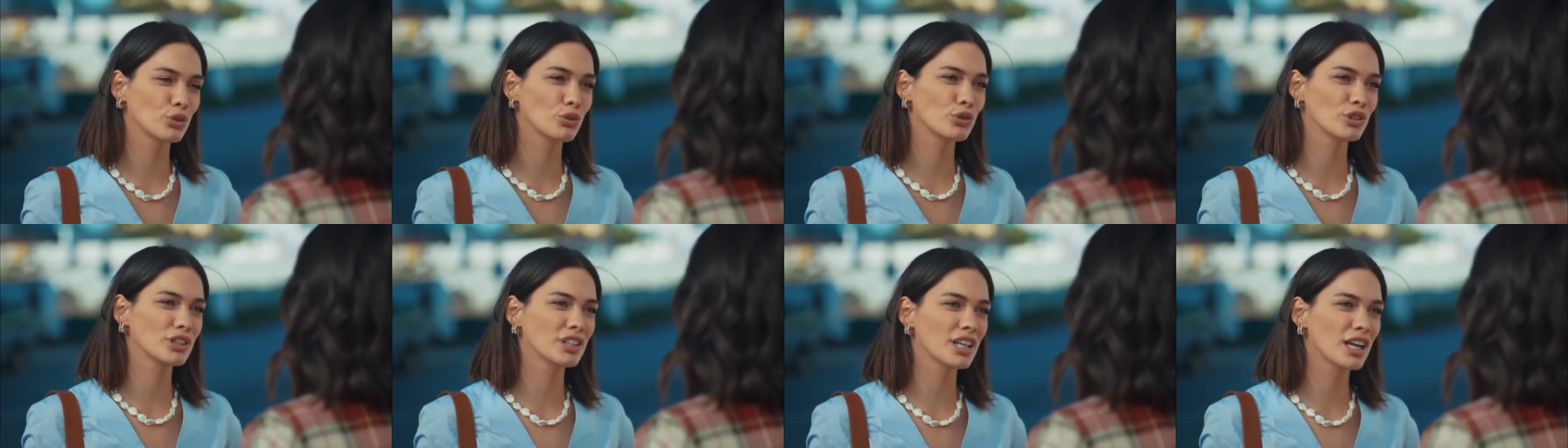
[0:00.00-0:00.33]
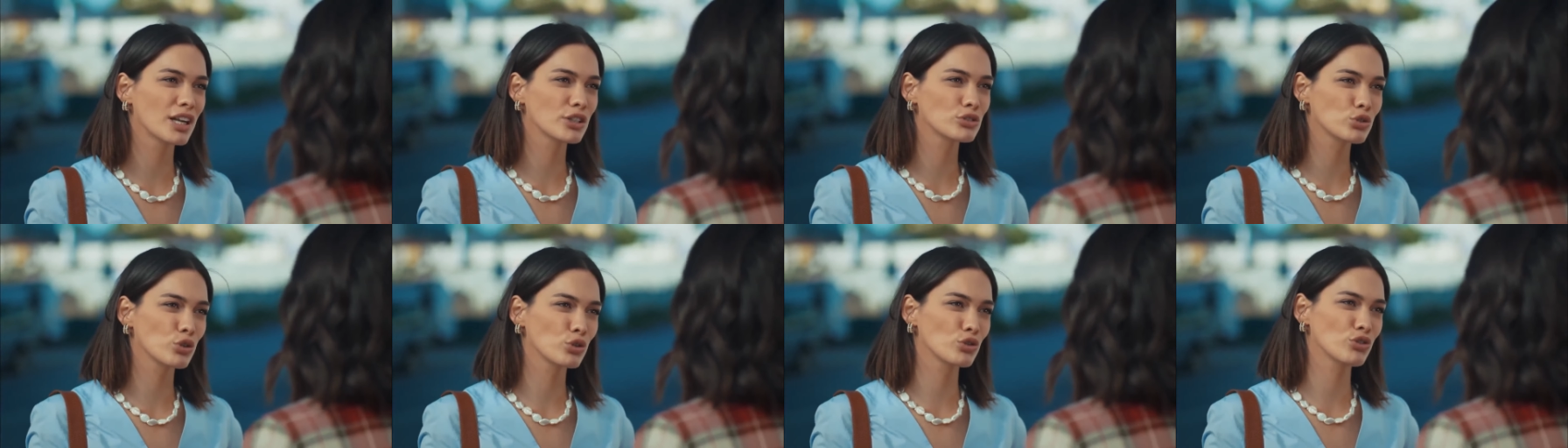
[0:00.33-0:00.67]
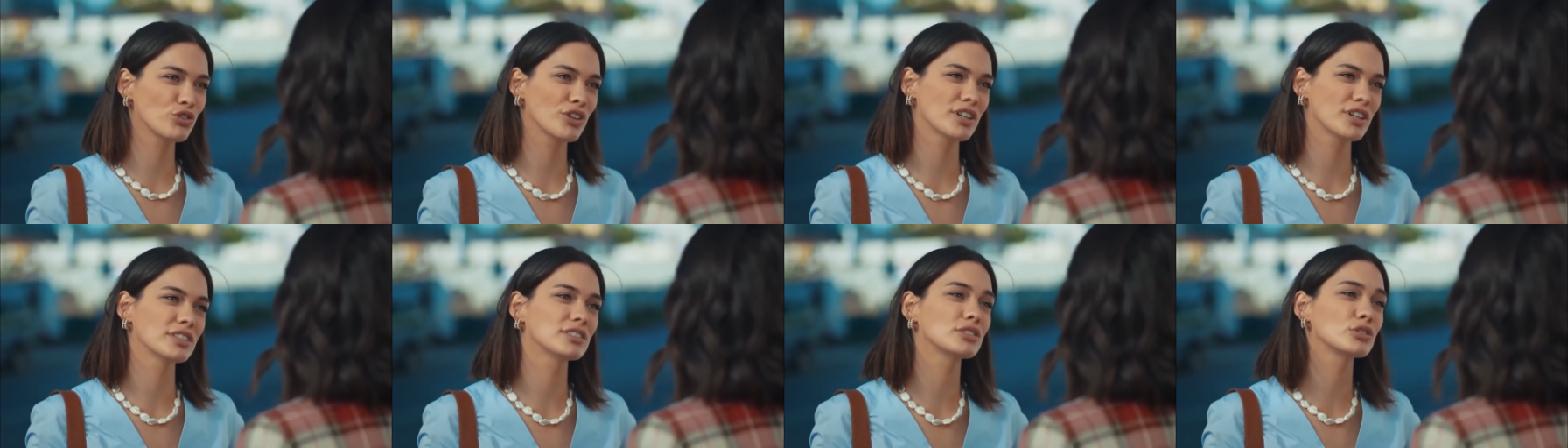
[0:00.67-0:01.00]
koliler
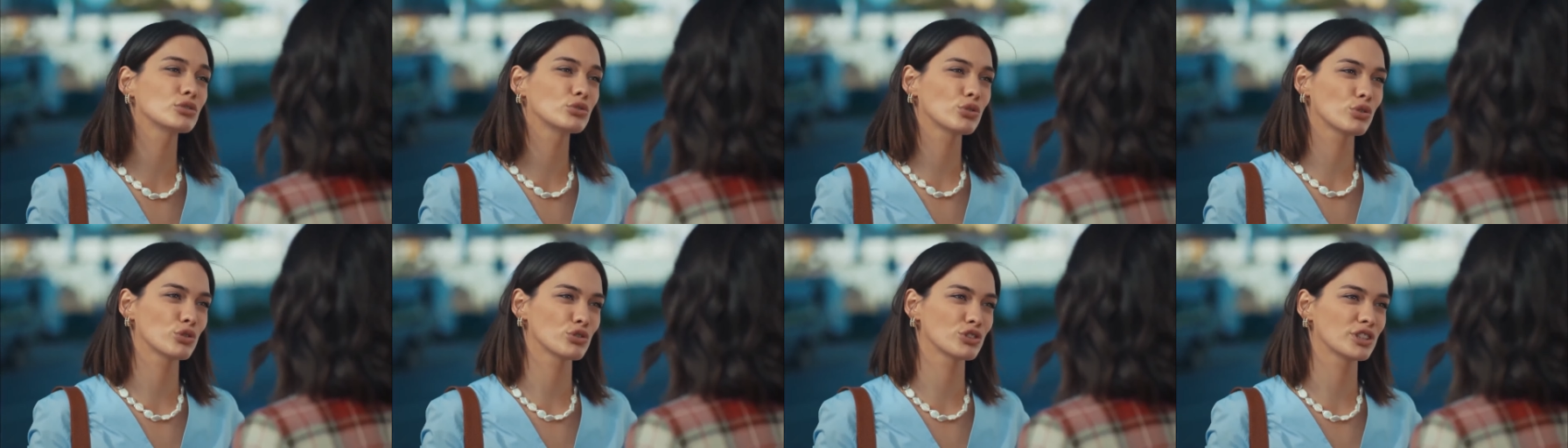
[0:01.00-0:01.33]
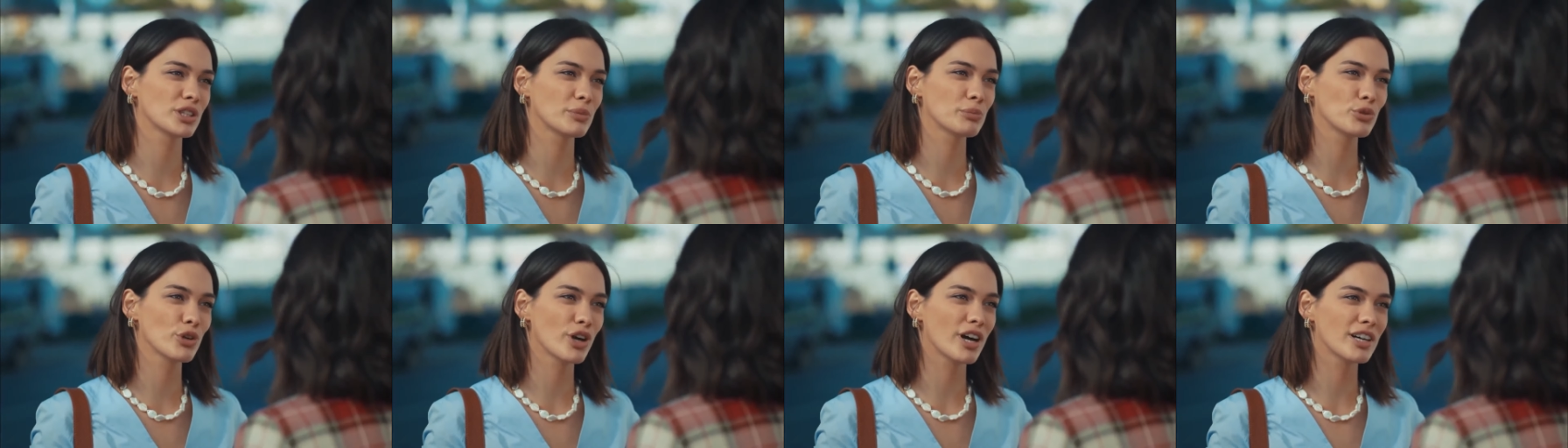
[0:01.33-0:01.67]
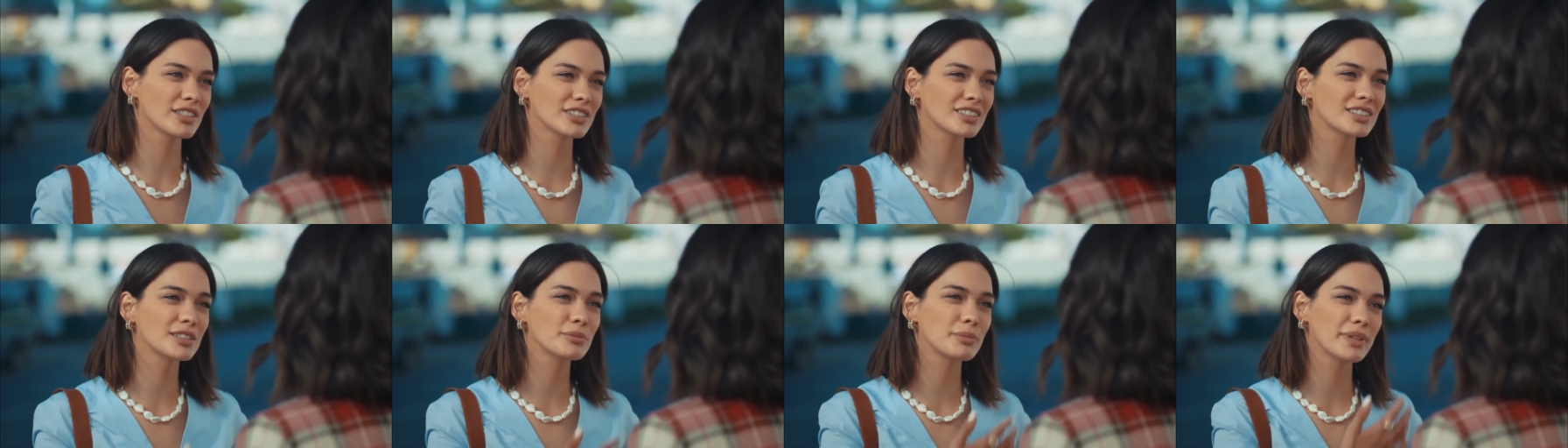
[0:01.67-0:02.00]
çok fazla toz yapıyor.
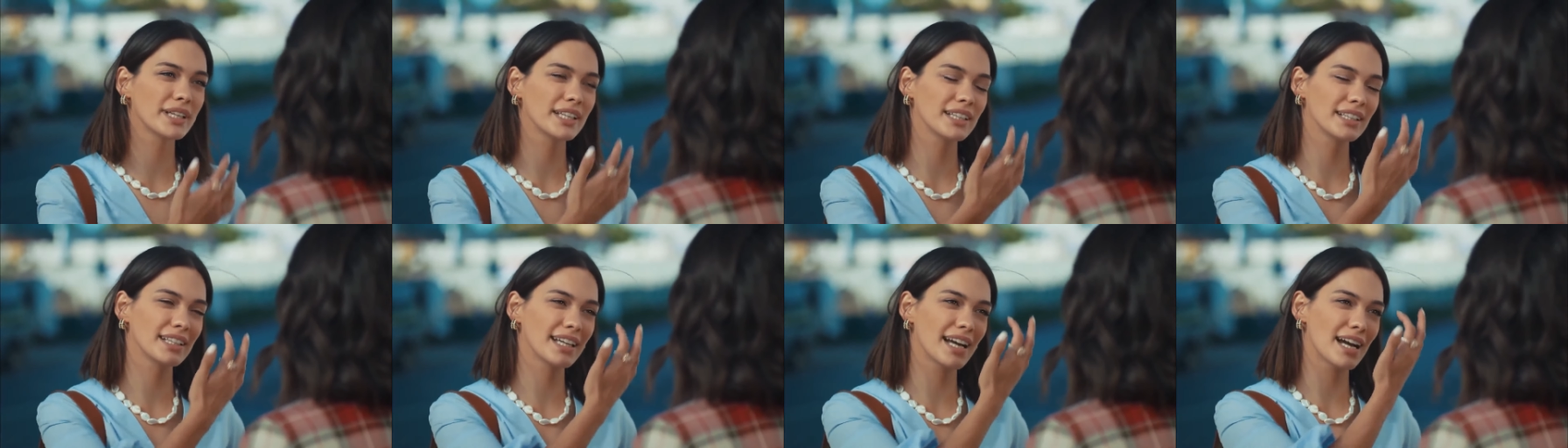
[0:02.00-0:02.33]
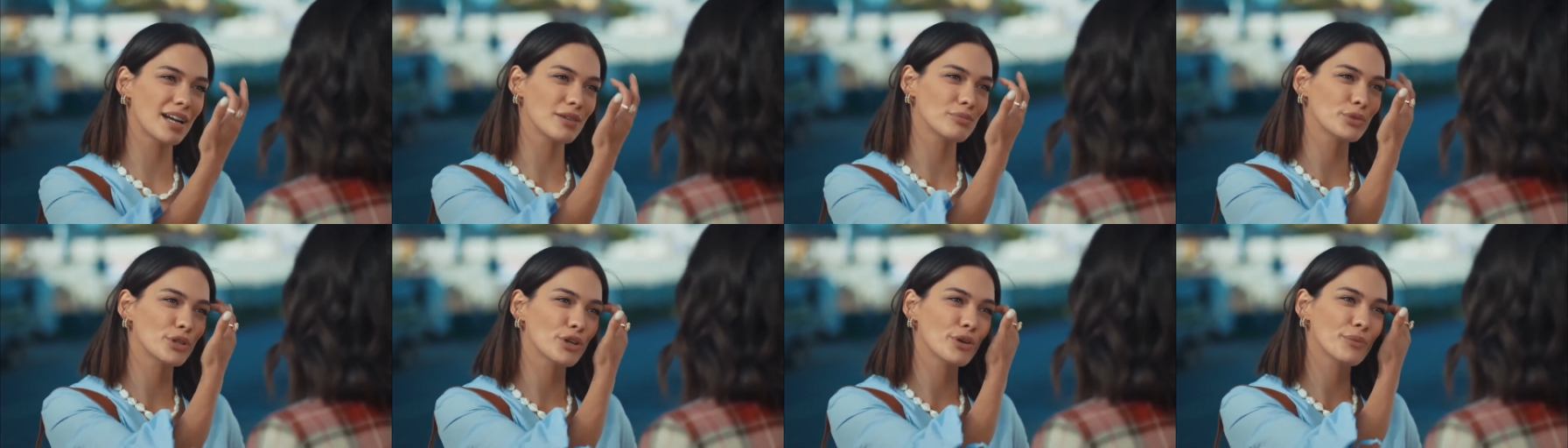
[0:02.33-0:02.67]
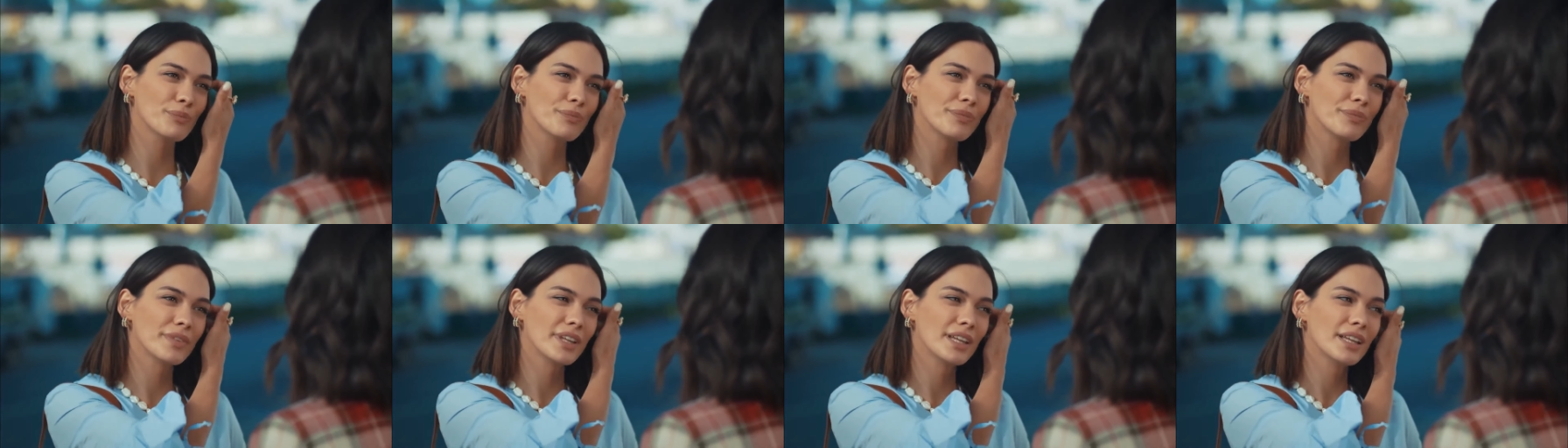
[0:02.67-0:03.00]
Astıma iyi
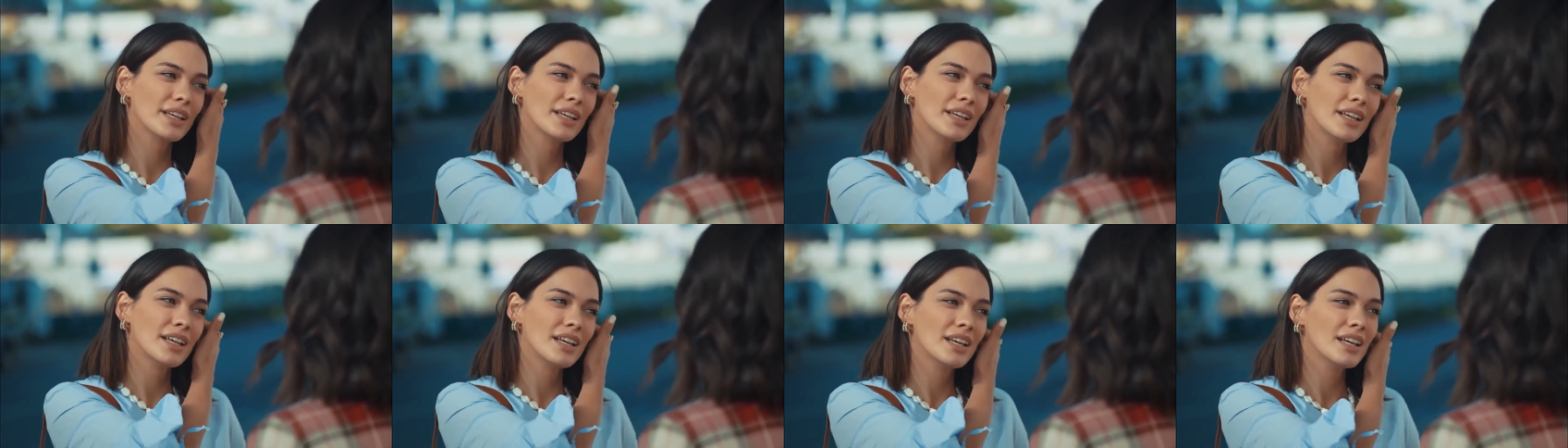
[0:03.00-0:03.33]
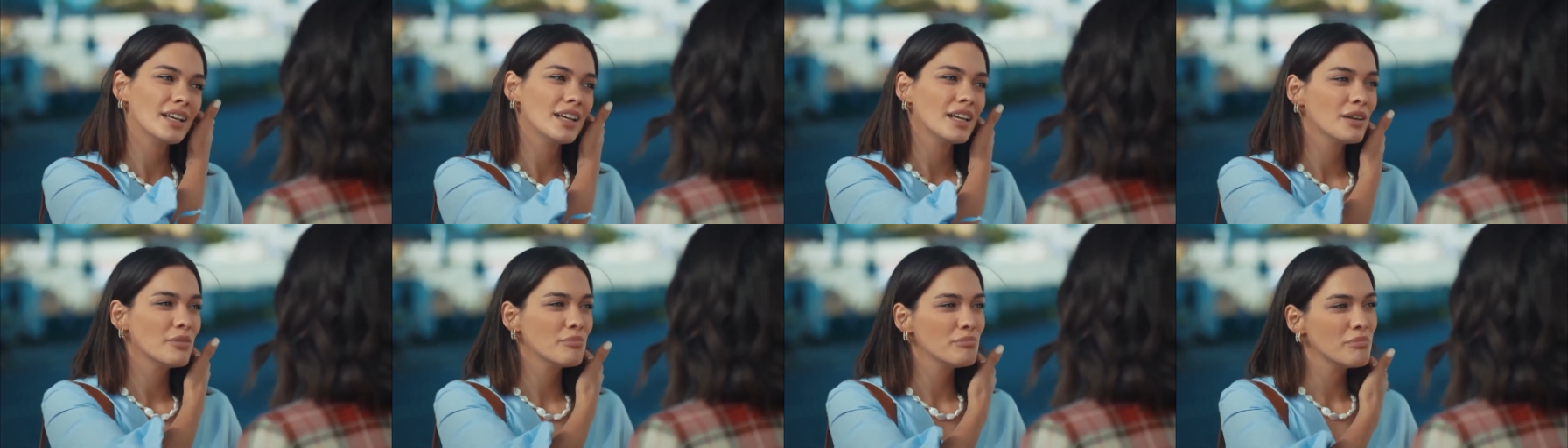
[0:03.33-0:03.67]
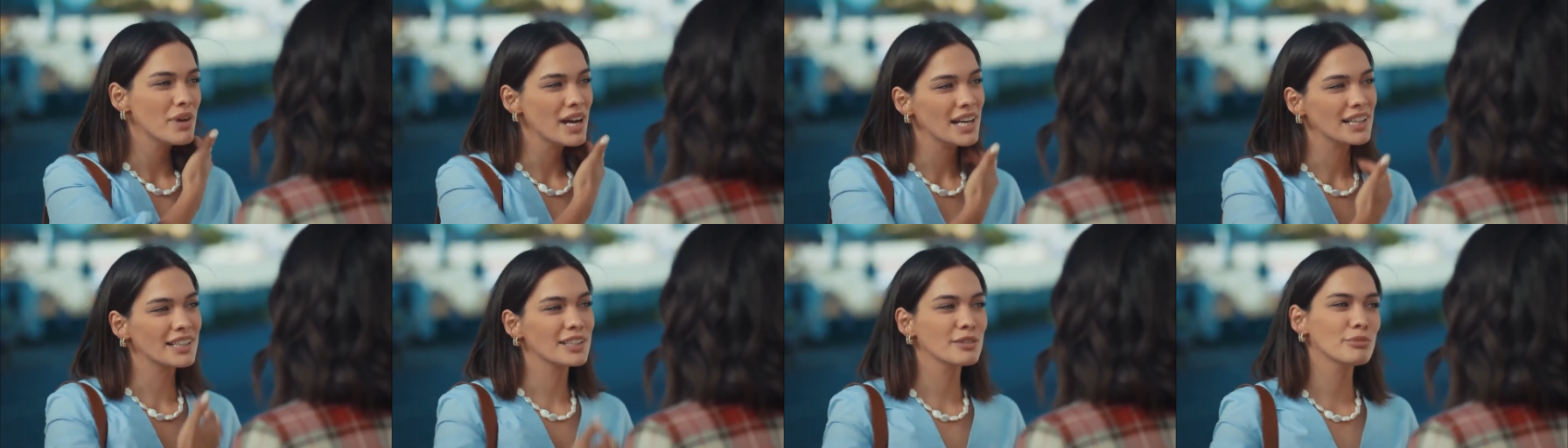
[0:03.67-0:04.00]
gelmiyor.
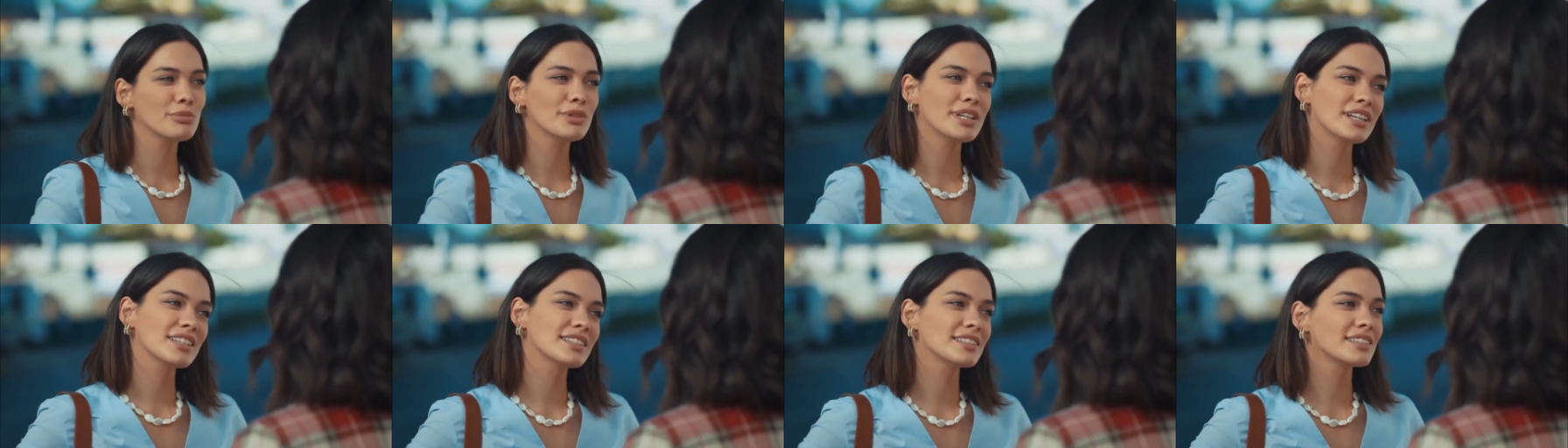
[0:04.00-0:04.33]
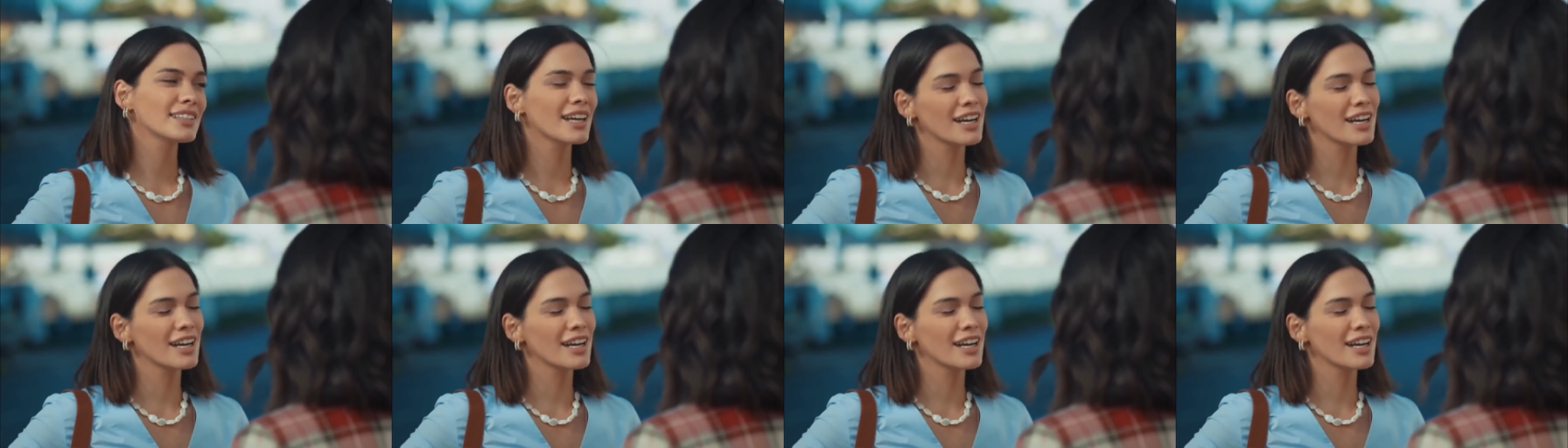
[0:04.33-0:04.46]
Belki biraz